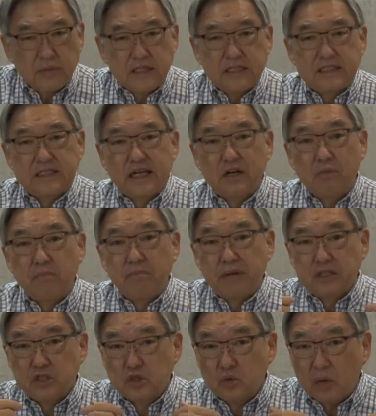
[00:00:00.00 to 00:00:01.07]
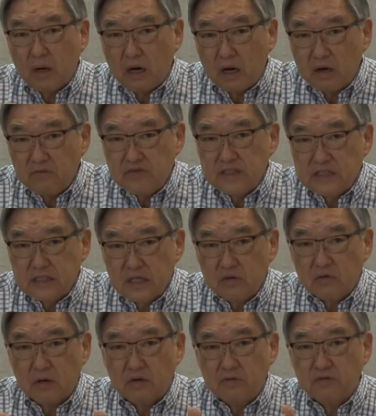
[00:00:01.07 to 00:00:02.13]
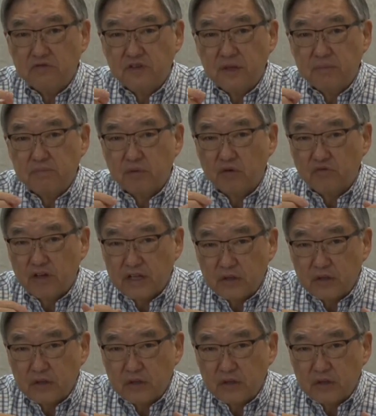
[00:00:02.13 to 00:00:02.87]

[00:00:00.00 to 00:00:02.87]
Es el único ministerio ministerio que Dios reconoce.